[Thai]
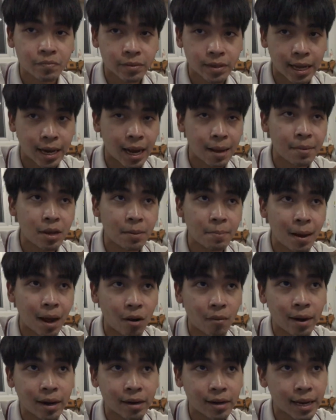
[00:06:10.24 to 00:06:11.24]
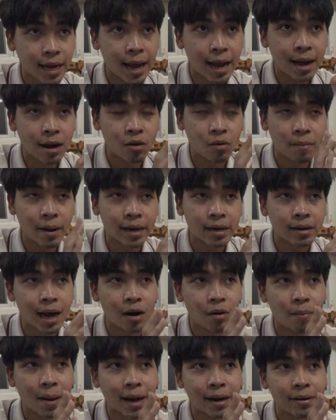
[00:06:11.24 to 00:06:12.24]
ถ้าใครมีมาร์กวันก็อย่าเอาแบตเอา
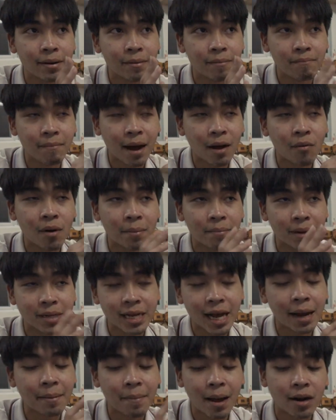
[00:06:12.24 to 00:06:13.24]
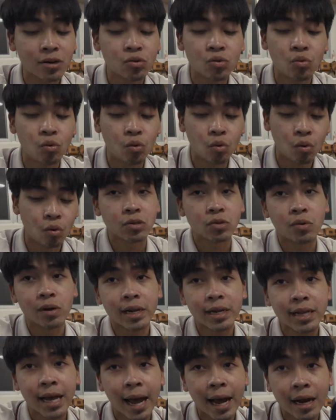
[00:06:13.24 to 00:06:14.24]
แบตมาร์กวันมาชาร์จมาร์กทูตัว
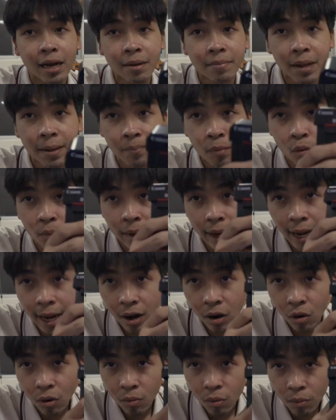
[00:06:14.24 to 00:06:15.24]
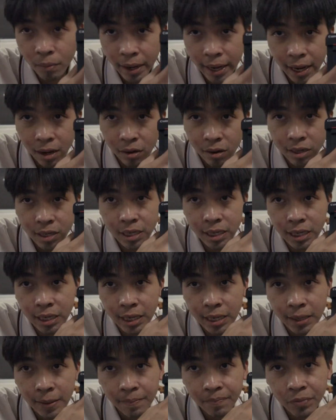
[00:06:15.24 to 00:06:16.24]
ที่ชาร์จก็จะมีปุ่มแคลปุ่มแคลก็คือ
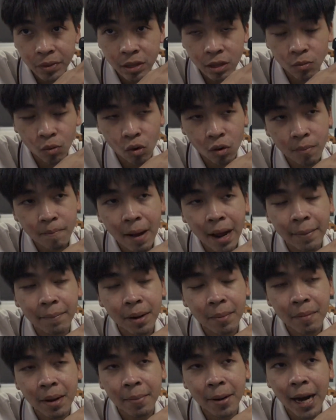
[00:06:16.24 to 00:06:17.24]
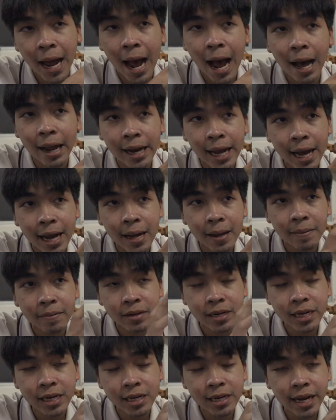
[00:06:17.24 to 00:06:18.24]
สมมติว่าแบตมันมีปัญหาเนี้ย
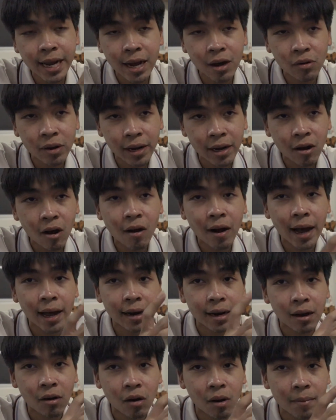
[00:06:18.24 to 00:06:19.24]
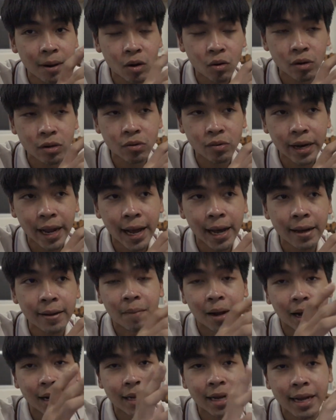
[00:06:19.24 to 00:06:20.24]
ขึ้นแคลในกล้องอะ่ะเราก็มากดตรงเนี้ย
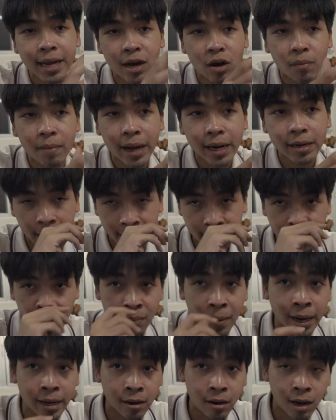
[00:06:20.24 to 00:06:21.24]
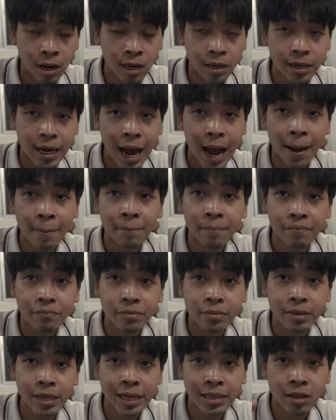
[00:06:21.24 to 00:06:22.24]
มันก็จะแคลแบตการแคลแบตก็
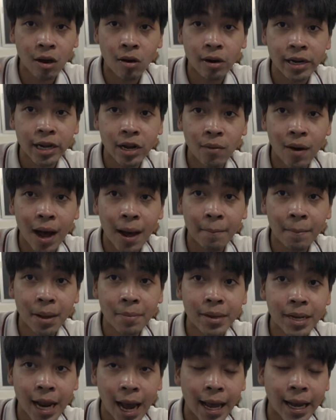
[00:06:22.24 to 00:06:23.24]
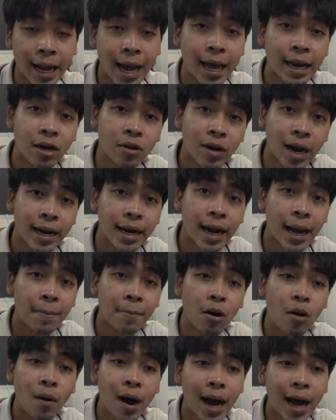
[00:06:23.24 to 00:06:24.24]
ทำในตอนที่ว่าไม่มีถ่ายงานเท่านั้นนะ
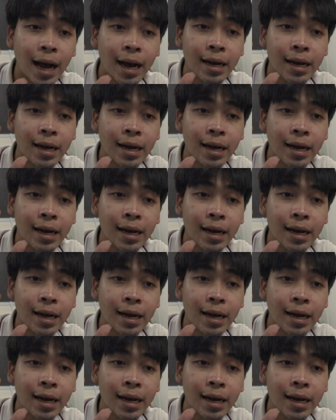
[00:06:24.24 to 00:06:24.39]
เพราะว่า